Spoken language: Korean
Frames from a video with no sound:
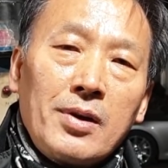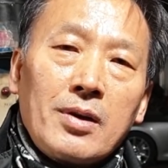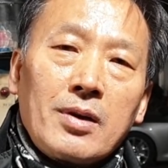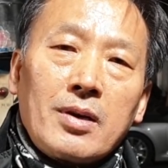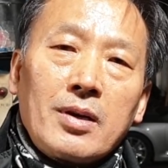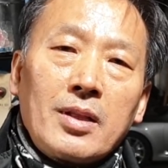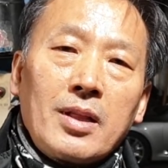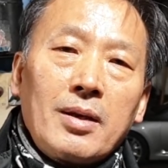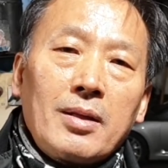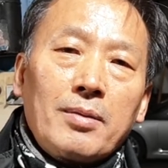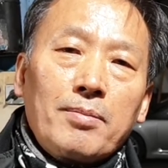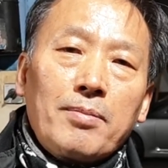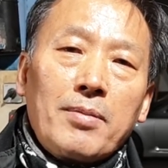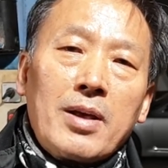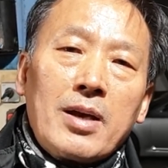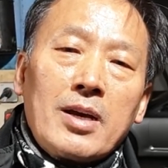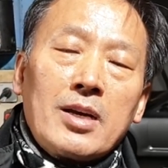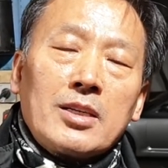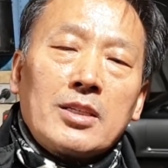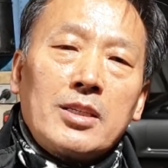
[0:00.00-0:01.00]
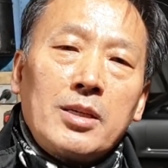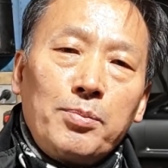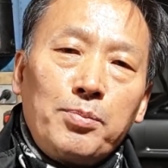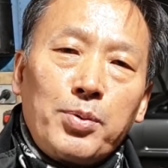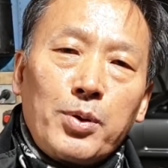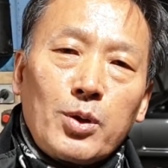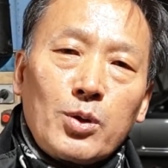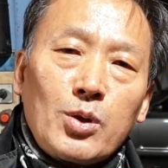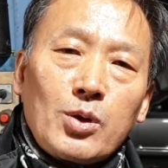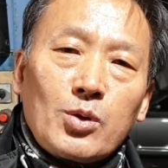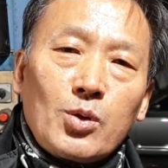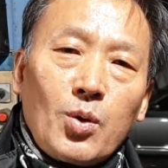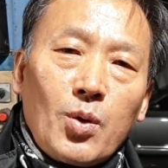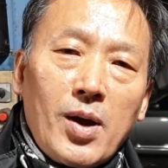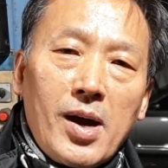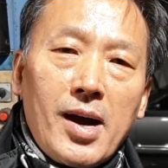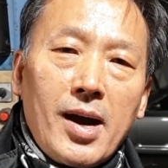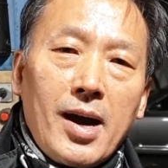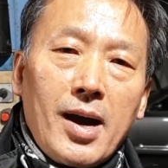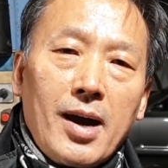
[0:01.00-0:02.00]
그런데 10%
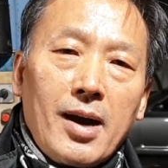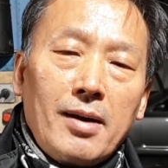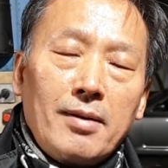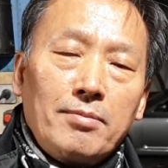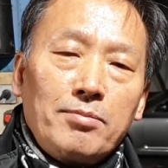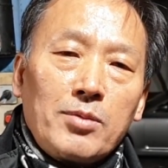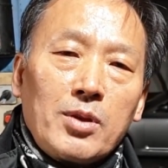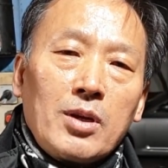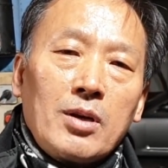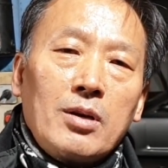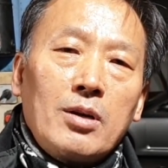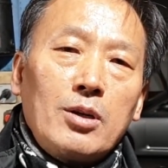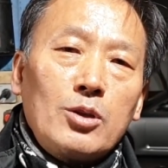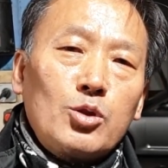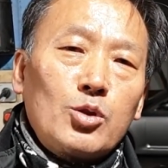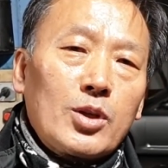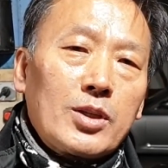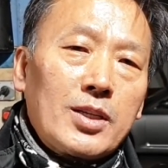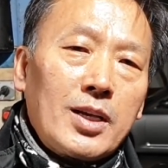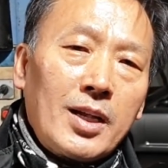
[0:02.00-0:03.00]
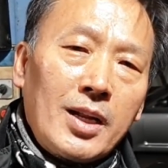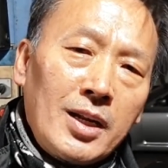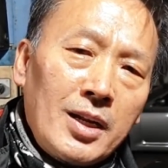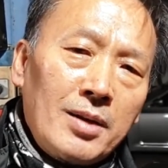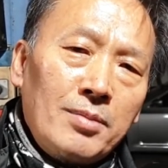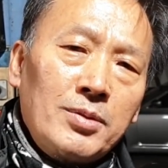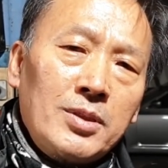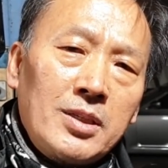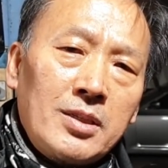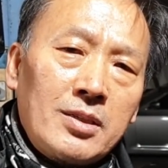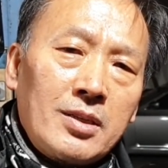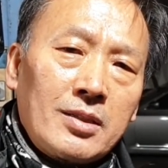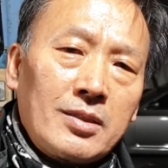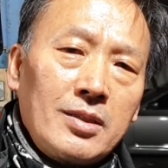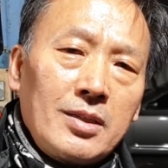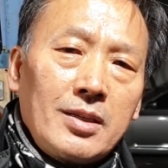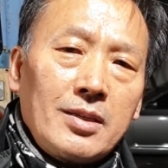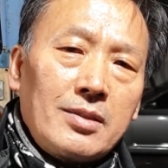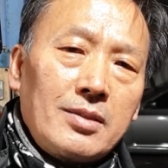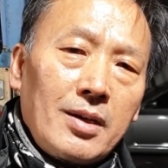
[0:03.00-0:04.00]
정도가 어쩌다 살아남은
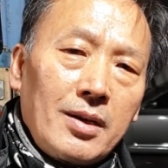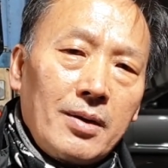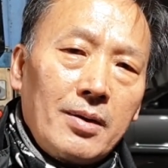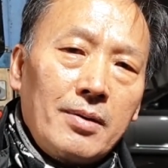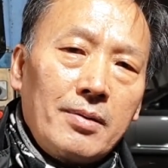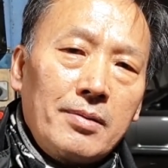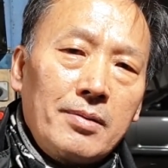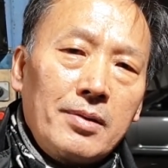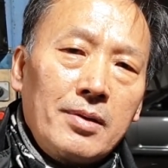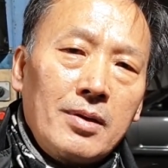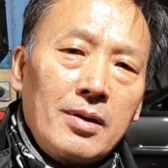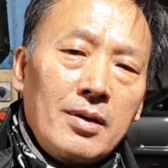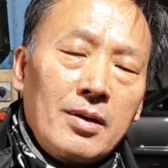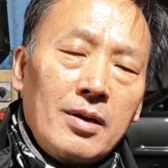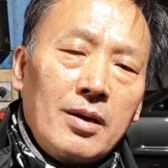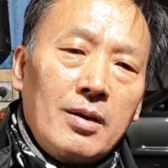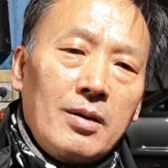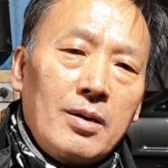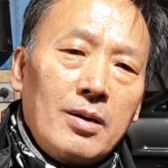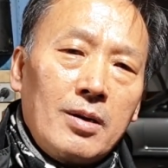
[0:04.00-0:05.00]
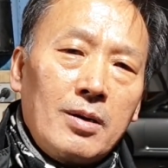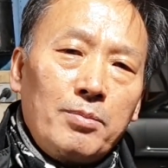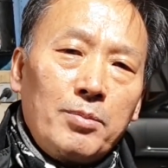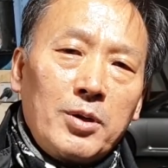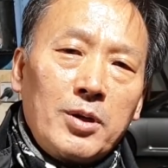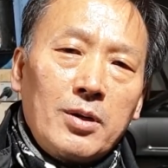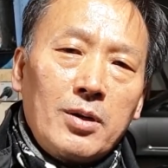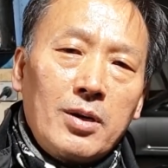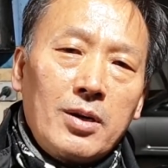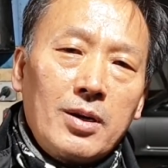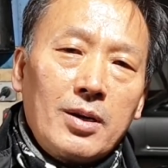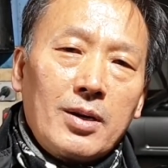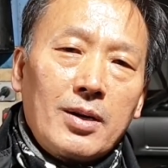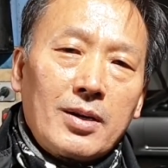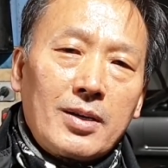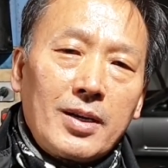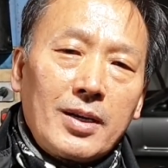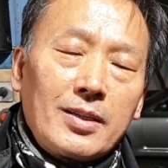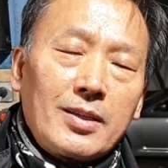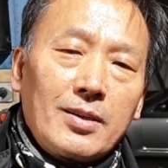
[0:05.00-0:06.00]
녀석들이 있어요. 어, 뭐, 어,
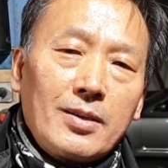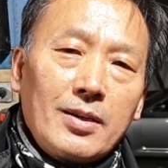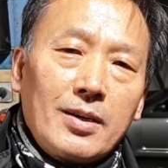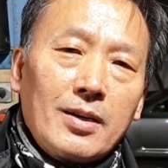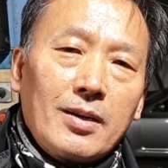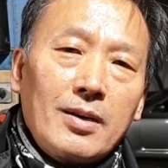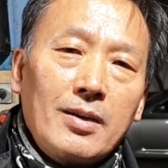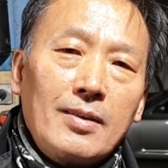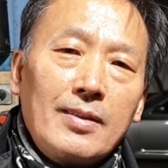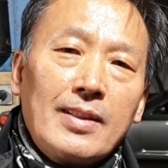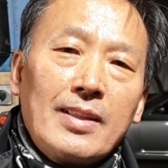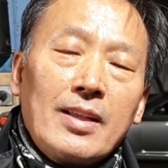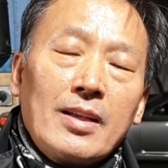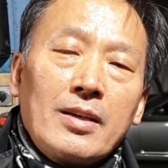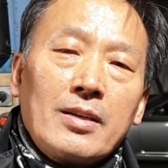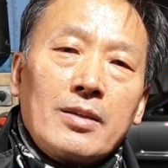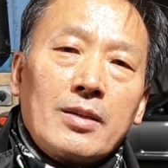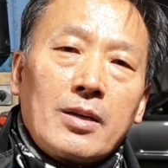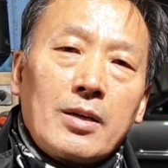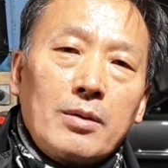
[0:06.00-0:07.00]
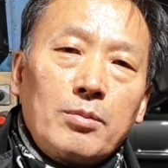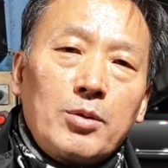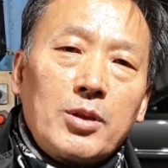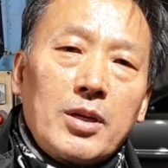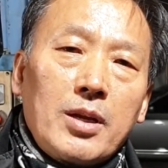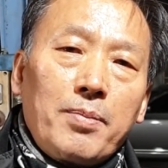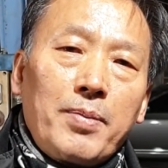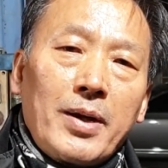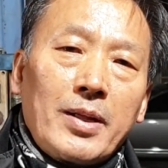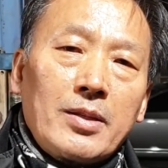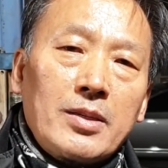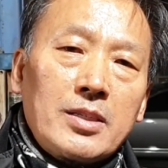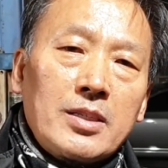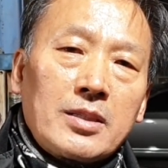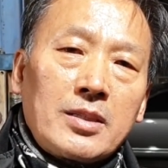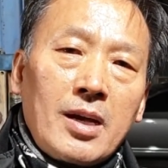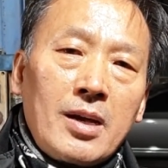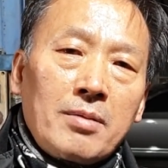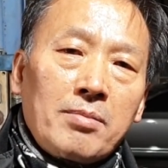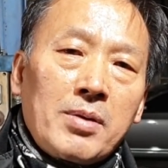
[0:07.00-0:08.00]
그래서 여러분들이 반드시
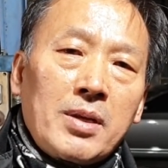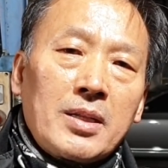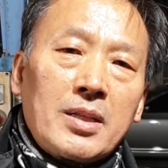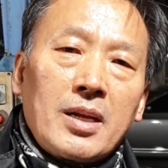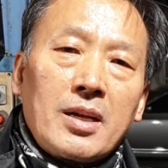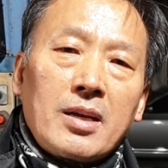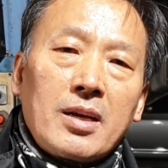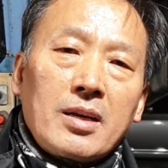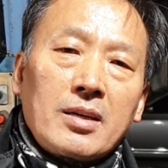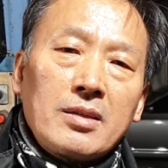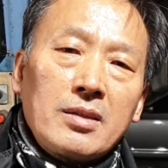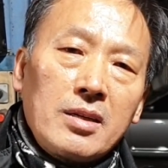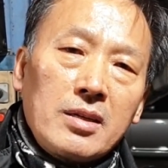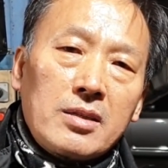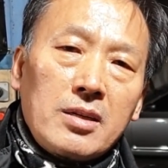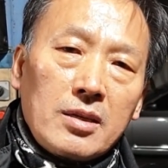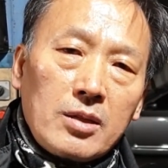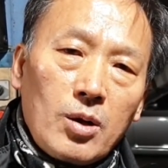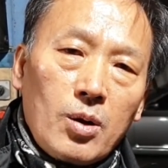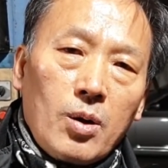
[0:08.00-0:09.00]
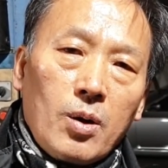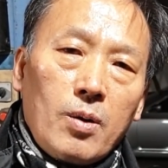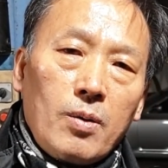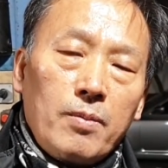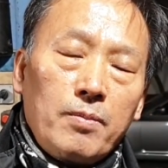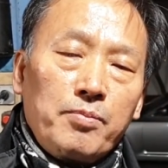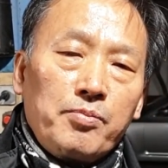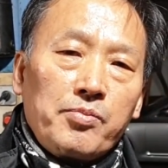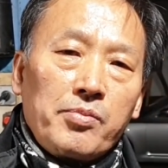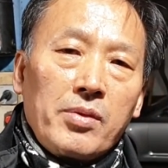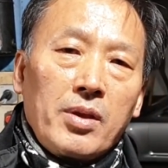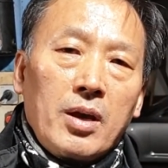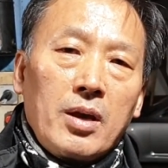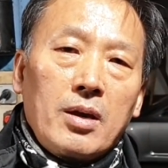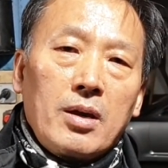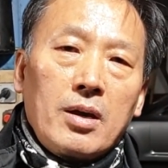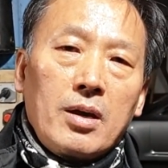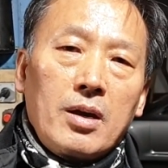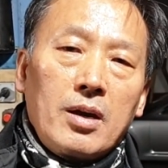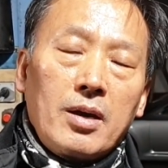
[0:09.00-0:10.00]
타임벨트 이렇게 끊어져도
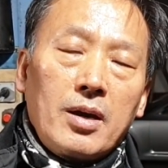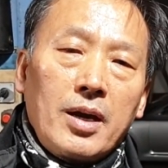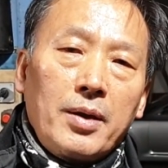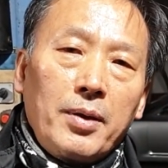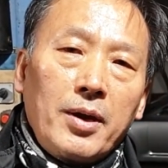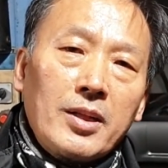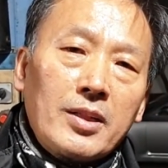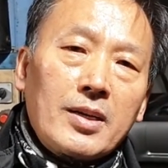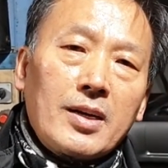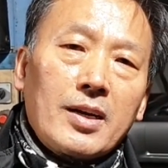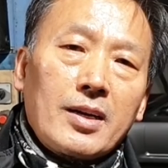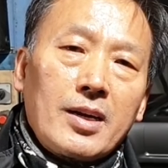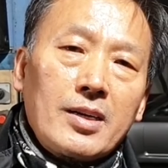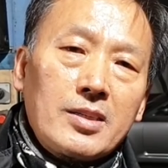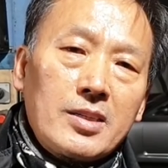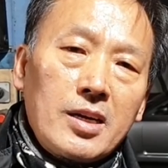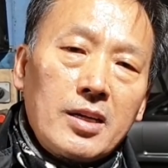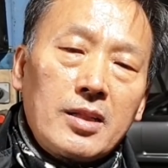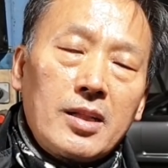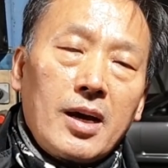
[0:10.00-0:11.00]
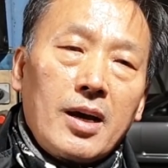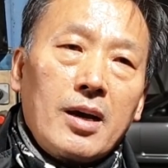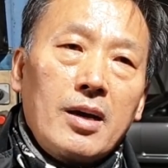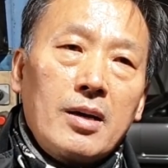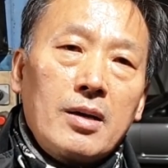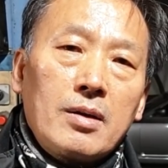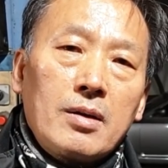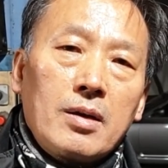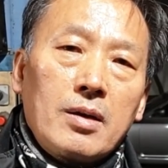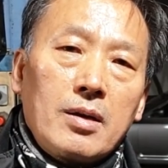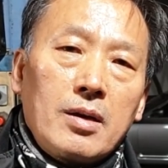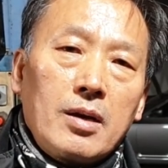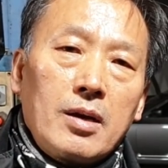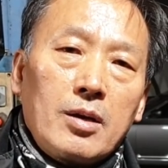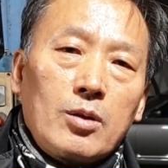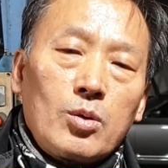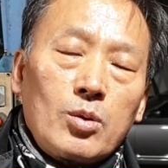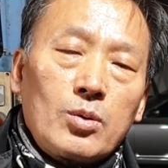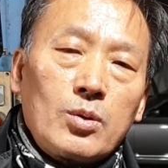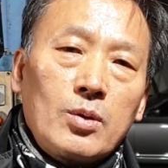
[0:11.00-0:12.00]
에, 헤드가 괜찮다.
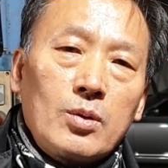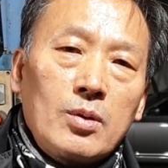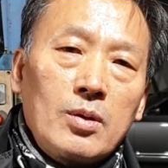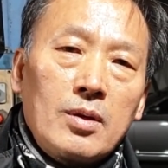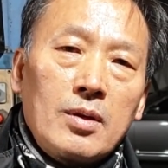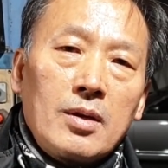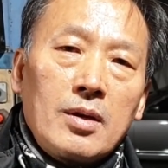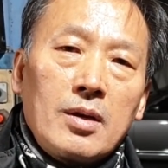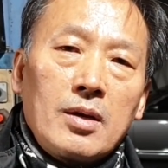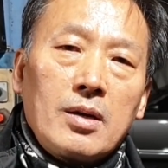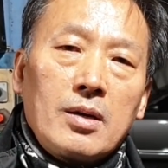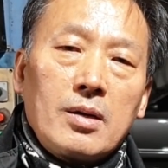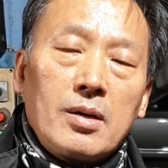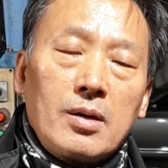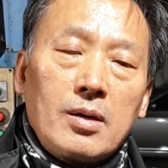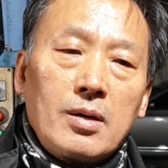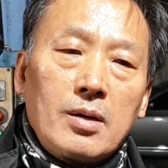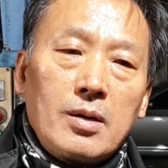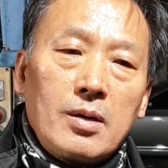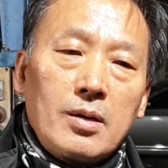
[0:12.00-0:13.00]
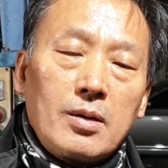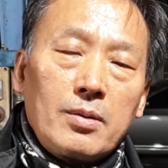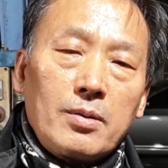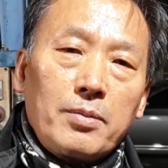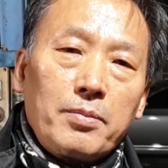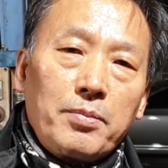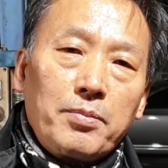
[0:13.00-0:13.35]
에, 또는 어,